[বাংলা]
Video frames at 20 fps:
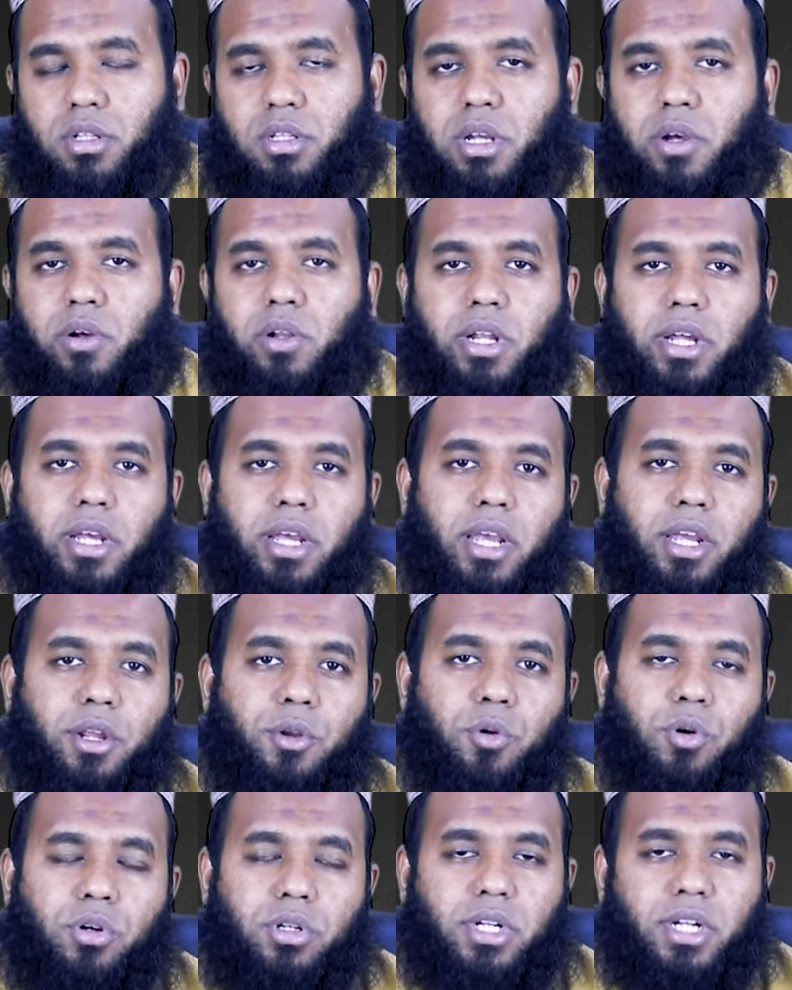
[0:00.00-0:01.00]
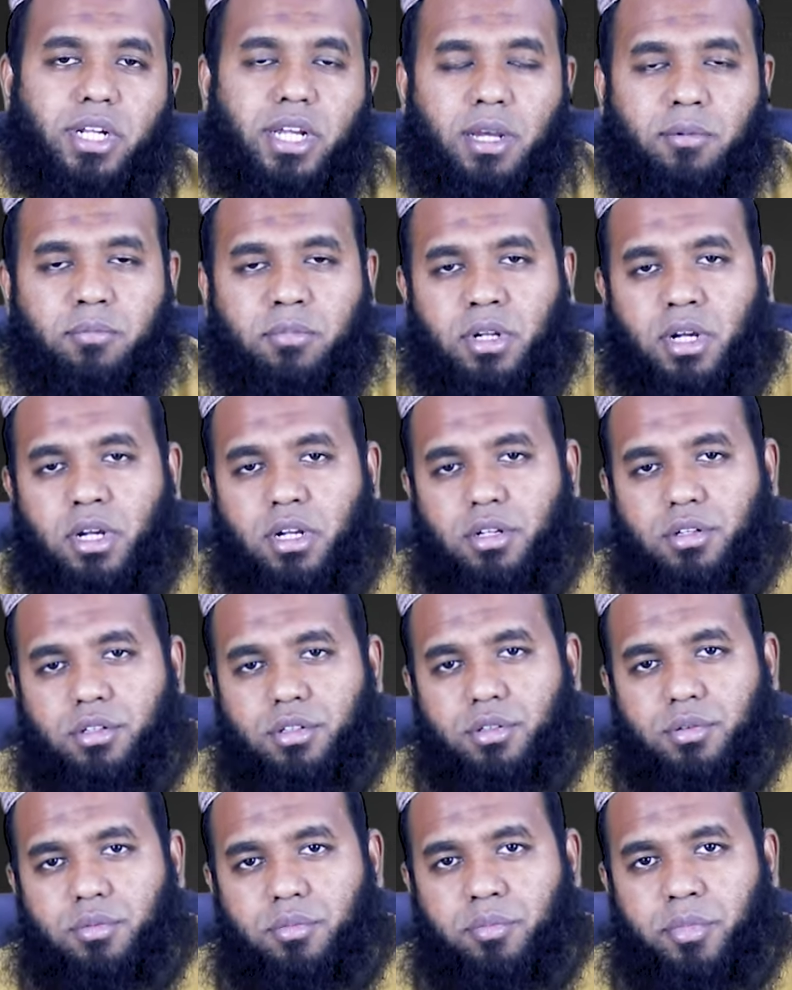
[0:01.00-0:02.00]
তাহলে এই রোগটাকে আমরা
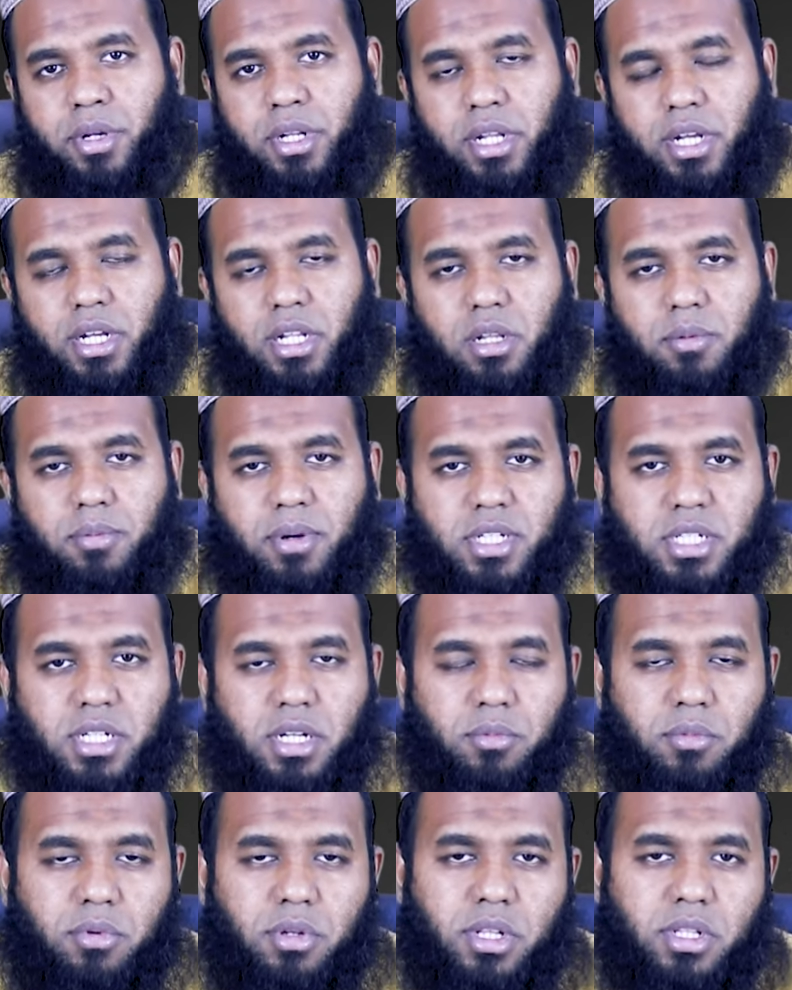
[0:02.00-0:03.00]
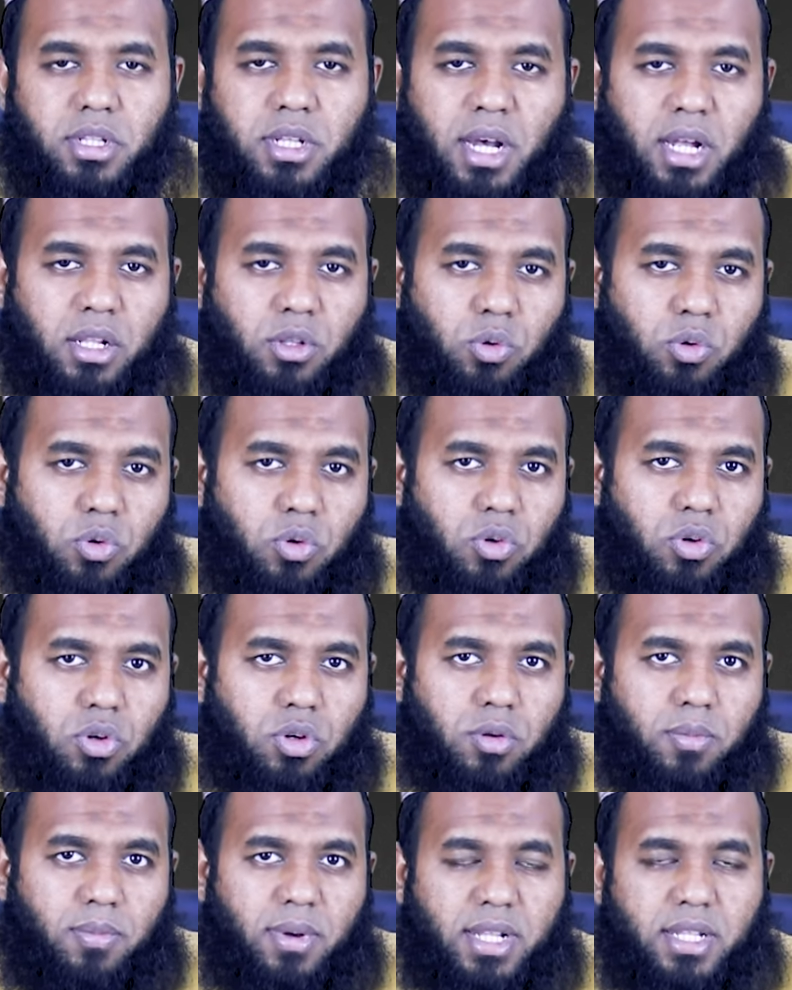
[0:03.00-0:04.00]
মেডিকেলের ভাষায় বলে ধাতু রোগ
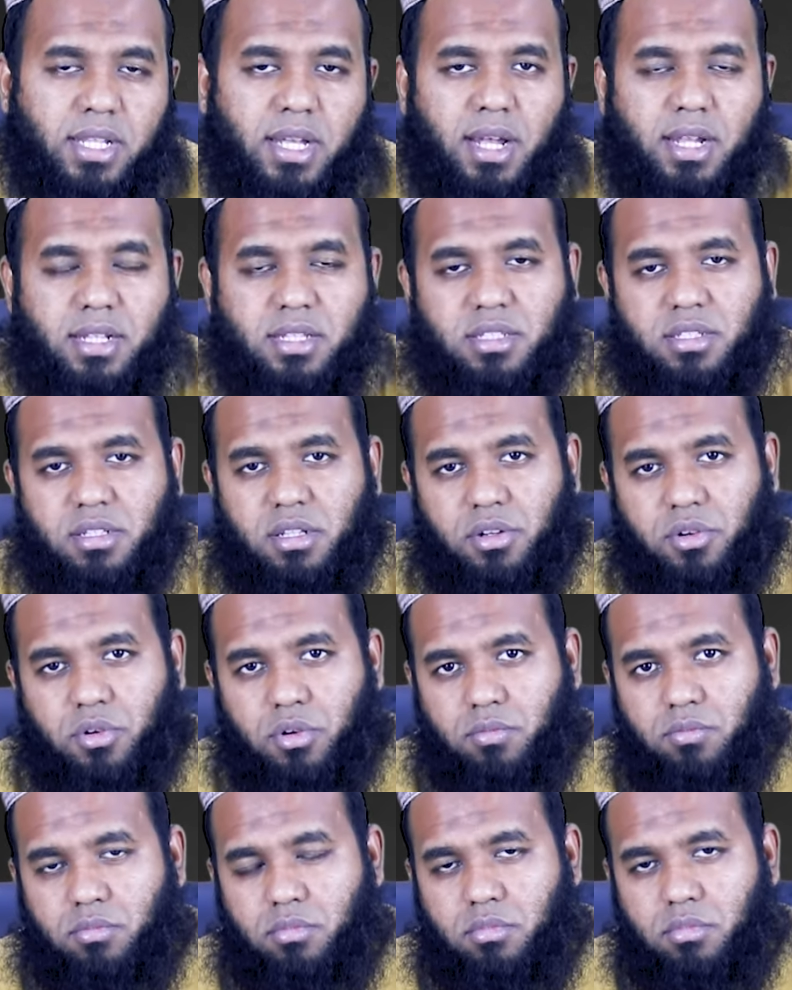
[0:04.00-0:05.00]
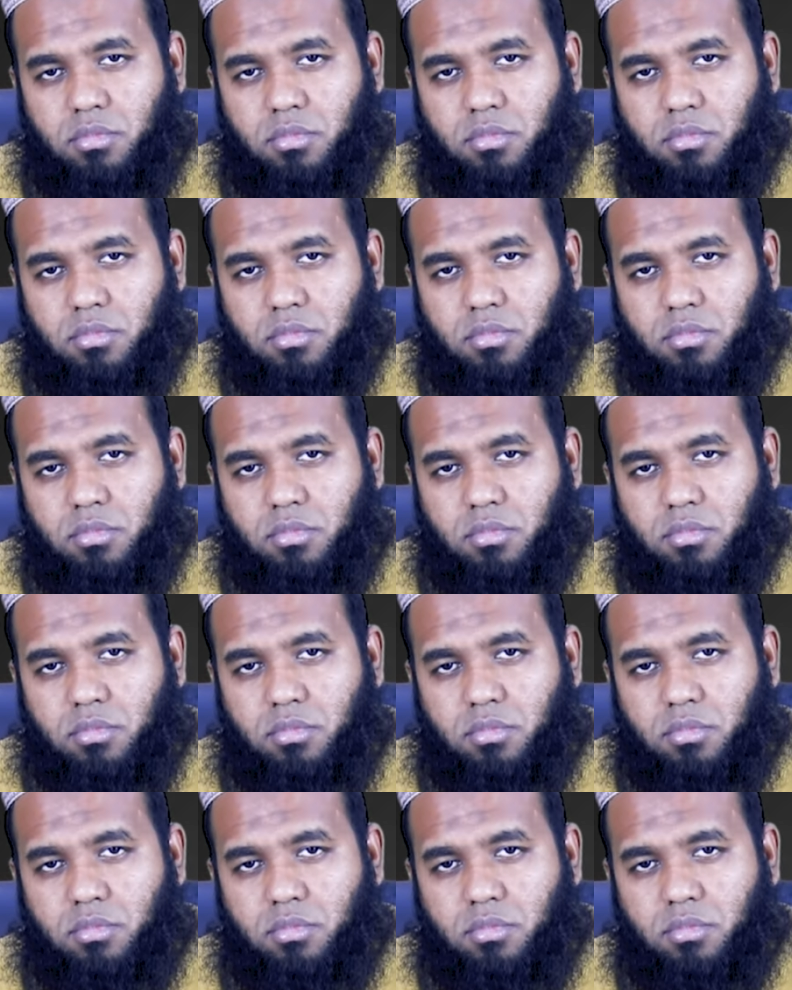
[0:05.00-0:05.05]
বা ধাত সিন্ড্রোম